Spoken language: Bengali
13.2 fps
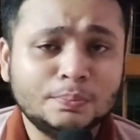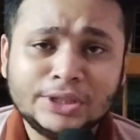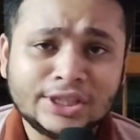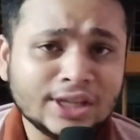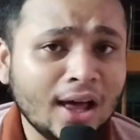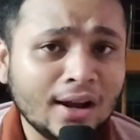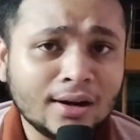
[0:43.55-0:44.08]

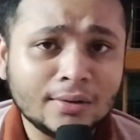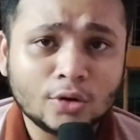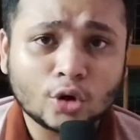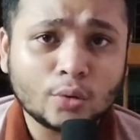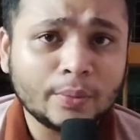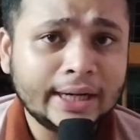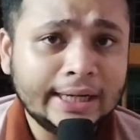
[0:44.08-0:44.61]
বিশাল
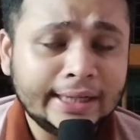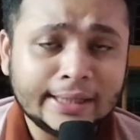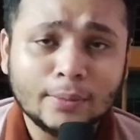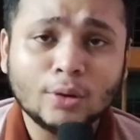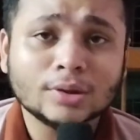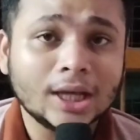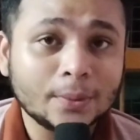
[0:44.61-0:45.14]
রকমের হিট
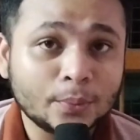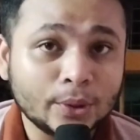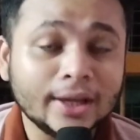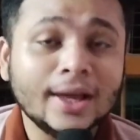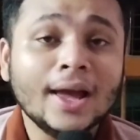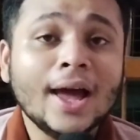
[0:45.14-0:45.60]
এবং তারপরে